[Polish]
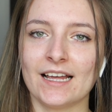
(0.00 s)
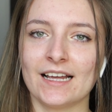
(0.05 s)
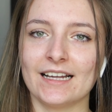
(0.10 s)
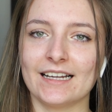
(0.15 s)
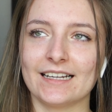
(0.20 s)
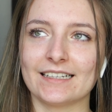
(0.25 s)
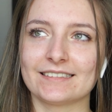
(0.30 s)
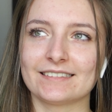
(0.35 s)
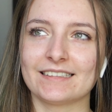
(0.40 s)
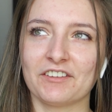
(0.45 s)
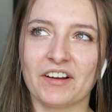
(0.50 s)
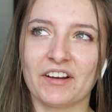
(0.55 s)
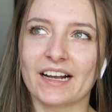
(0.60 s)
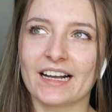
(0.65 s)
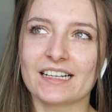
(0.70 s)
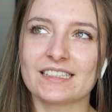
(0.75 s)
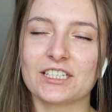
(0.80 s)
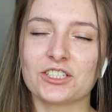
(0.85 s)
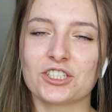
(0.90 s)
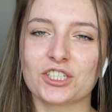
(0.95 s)
e, te
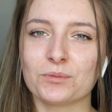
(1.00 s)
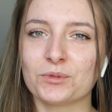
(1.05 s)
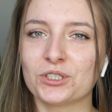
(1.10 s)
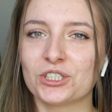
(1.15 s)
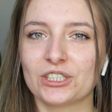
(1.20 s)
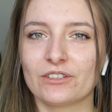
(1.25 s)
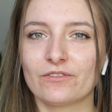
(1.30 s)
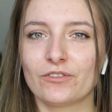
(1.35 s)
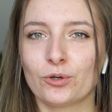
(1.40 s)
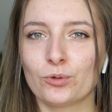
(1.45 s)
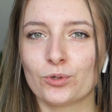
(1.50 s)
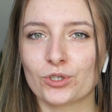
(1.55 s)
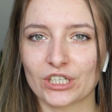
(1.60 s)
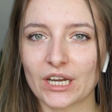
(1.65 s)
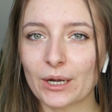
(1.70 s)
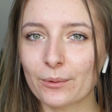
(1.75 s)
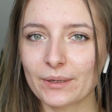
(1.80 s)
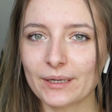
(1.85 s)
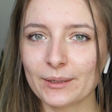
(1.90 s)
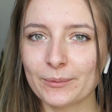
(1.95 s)
wakacje czymś się
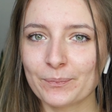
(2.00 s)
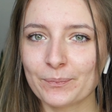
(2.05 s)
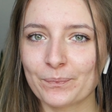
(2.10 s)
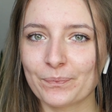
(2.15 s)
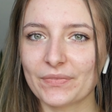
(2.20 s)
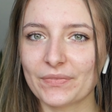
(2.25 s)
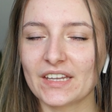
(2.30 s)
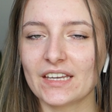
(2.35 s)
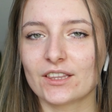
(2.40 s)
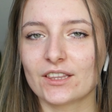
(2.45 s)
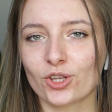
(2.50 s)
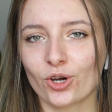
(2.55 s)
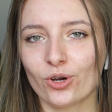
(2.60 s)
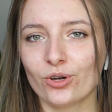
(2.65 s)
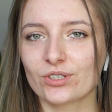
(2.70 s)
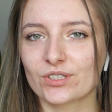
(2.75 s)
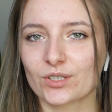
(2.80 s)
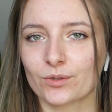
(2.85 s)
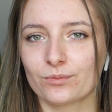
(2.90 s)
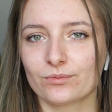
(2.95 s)
wyróżniały i
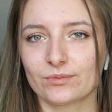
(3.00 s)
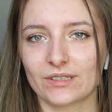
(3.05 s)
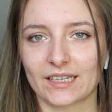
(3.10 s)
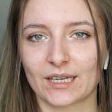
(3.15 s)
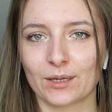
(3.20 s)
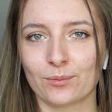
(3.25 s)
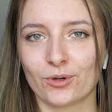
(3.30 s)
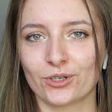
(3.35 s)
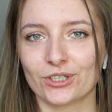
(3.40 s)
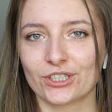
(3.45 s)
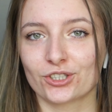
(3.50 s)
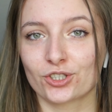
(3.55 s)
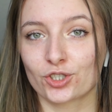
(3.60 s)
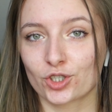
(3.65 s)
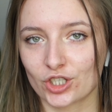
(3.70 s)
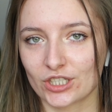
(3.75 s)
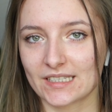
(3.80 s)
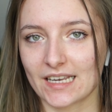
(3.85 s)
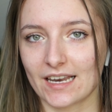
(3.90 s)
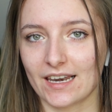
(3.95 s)
to są takie moje
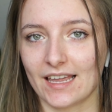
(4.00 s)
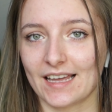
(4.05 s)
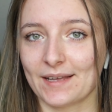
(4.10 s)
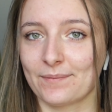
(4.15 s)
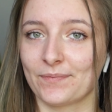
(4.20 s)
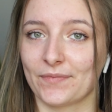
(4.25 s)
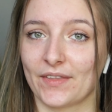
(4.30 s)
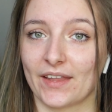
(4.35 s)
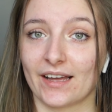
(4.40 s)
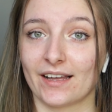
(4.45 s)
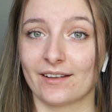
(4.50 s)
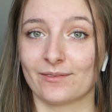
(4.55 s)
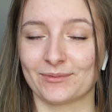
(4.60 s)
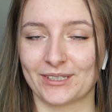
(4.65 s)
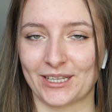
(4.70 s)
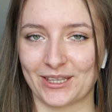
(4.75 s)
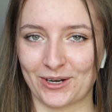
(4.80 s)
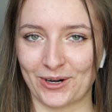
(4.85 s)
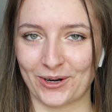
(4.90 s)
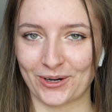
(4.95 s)
trzy cele na ten